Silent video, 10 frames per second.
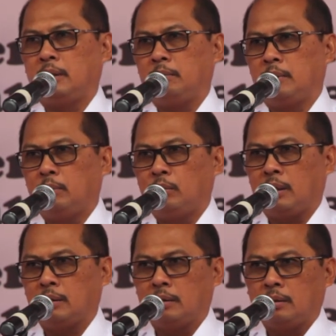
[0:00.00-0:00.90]

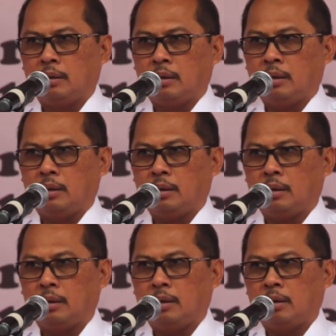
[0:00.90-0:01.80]
membuat
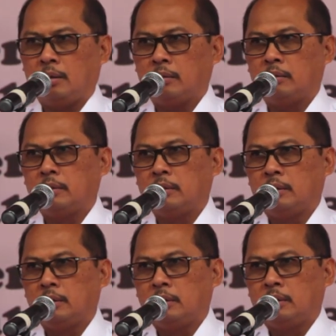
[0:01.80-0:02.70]
uh,
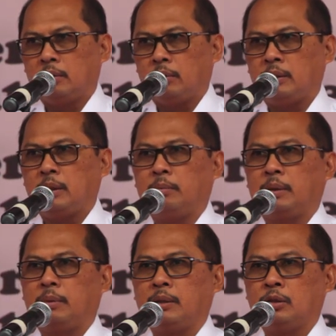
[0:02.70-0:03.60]
eh, WC
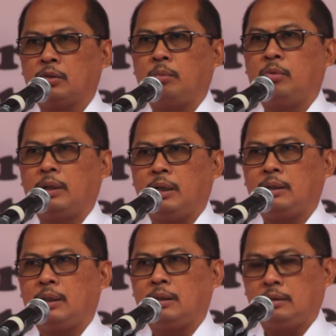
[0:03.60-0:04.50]
berbasis
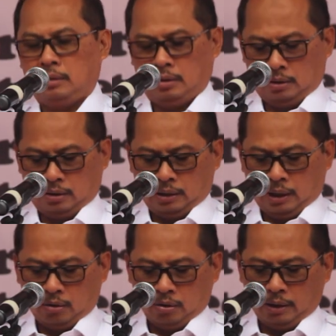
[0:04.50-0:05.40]
komunal yang
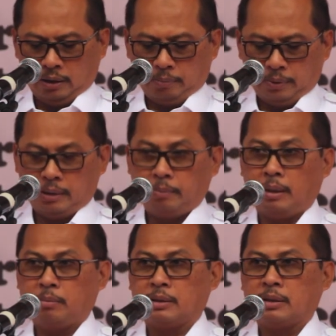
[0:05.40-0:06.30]
dilakukan oleh PD
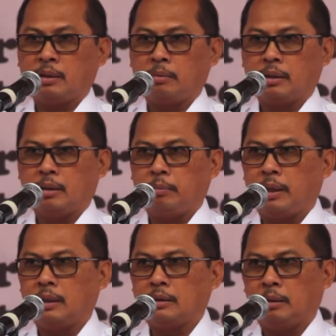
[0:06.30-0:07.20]
PAL bekerja sama dengan
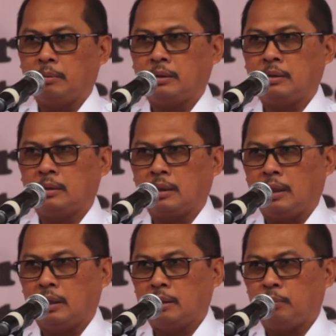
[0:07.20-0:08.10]
Pak Camat.
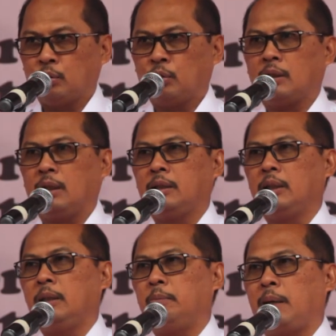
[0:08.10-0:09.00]
Sekarang kita pusutkan
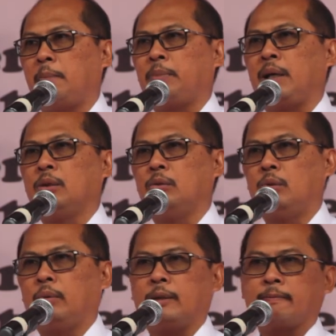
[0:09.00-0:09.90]
di Mampang
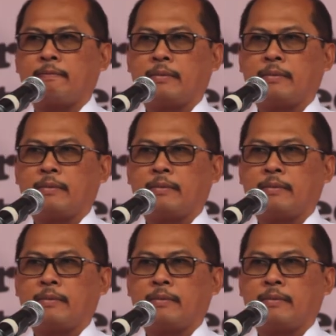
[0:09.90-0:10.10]
dulu, Pak.